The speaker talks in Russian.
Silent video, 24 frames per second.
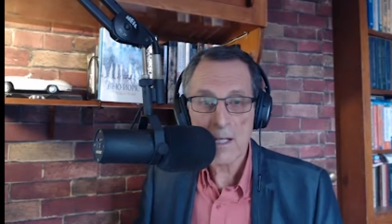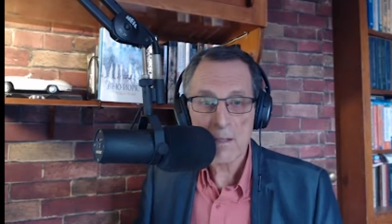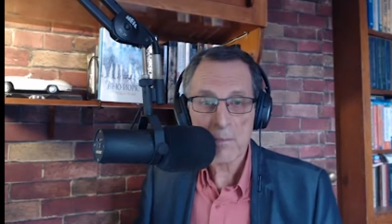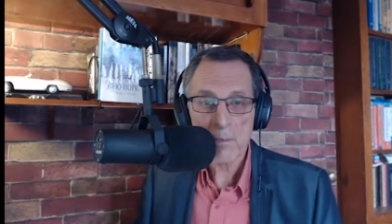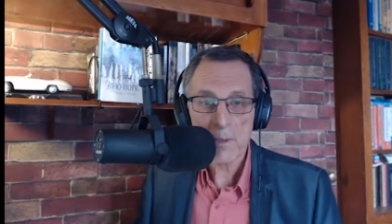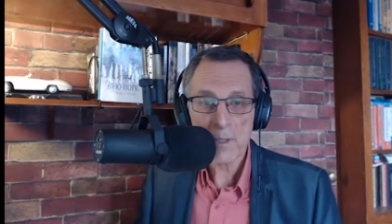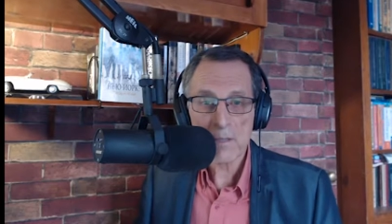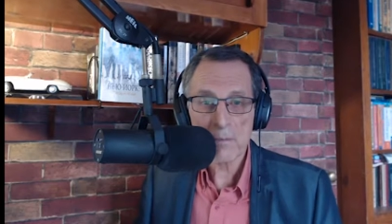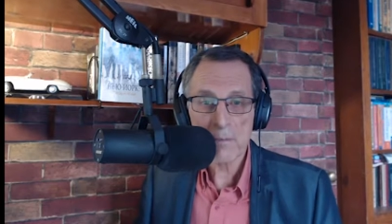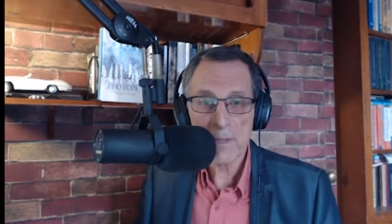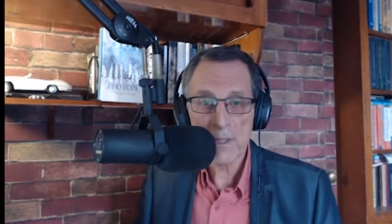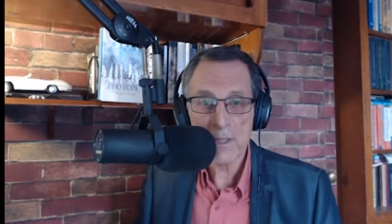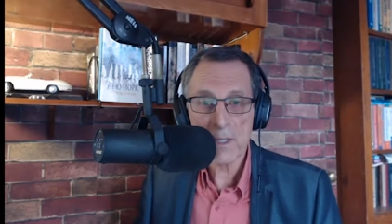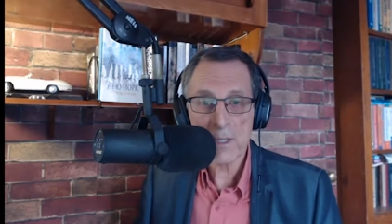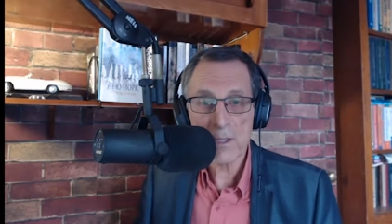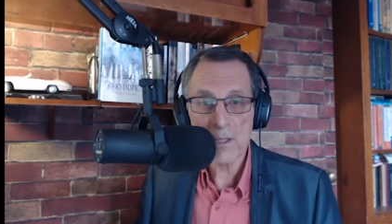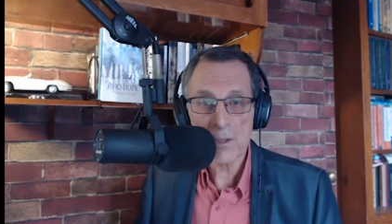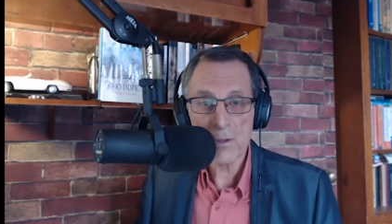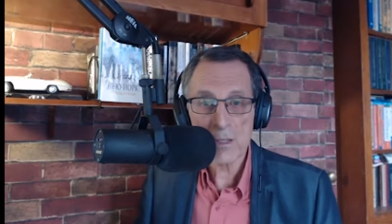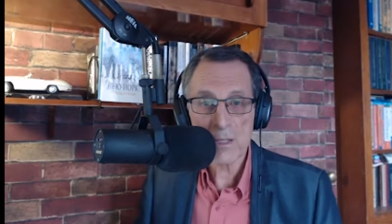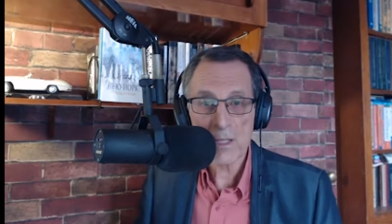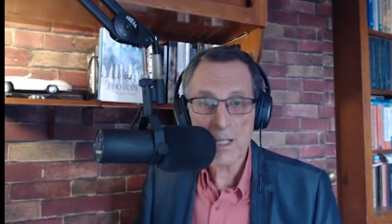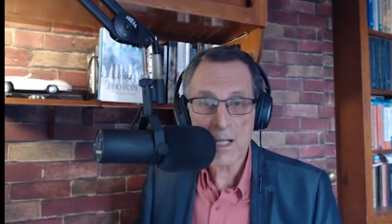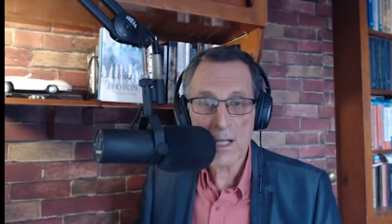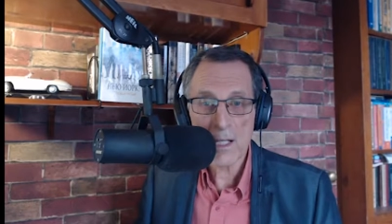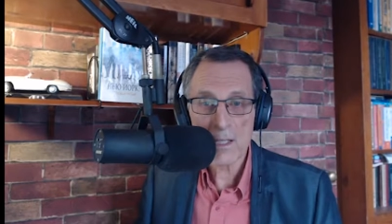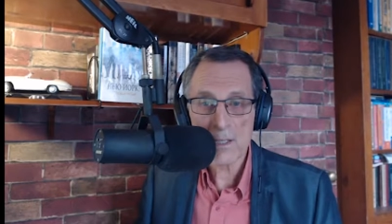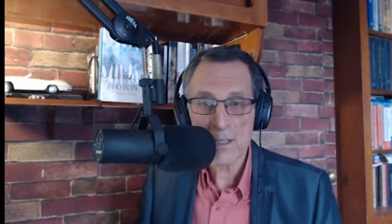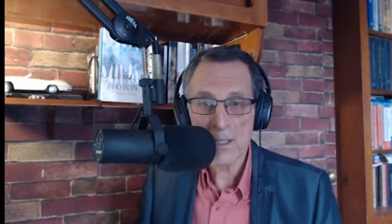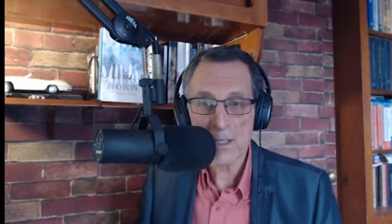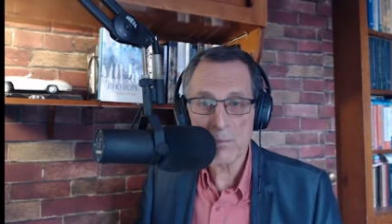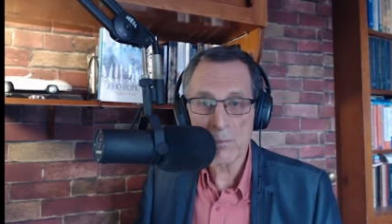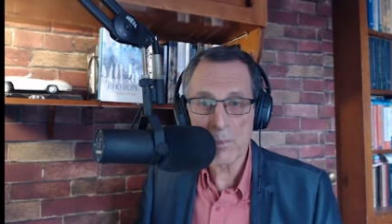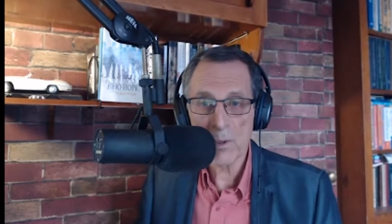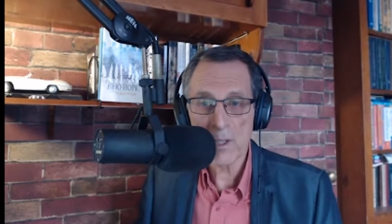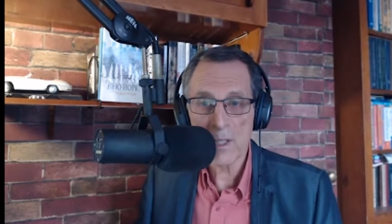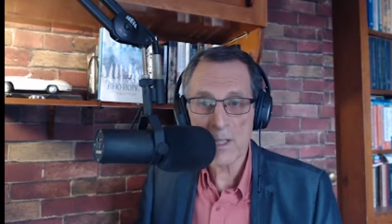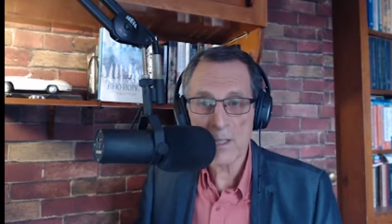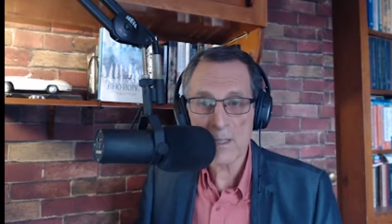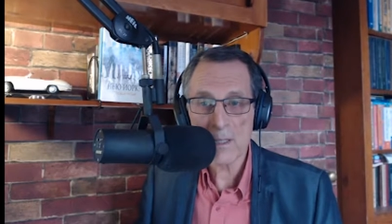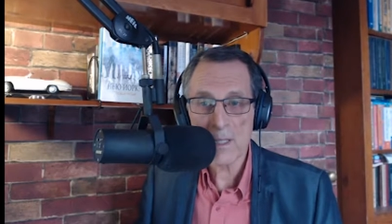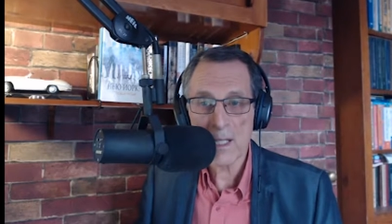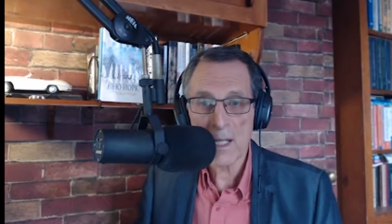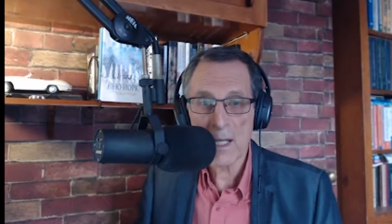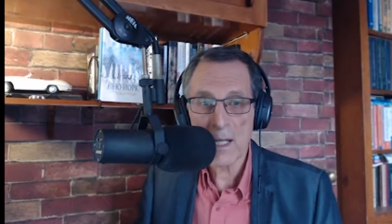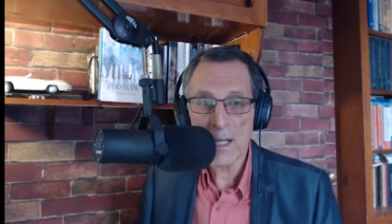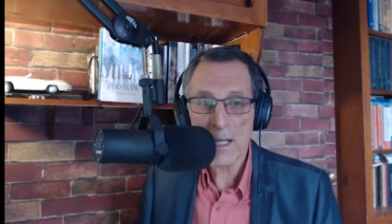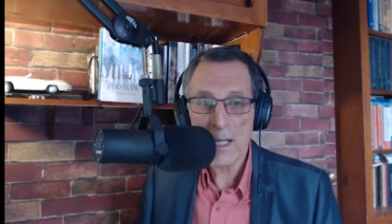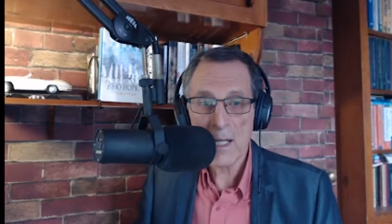посмотреть иллюстрации, их более ста,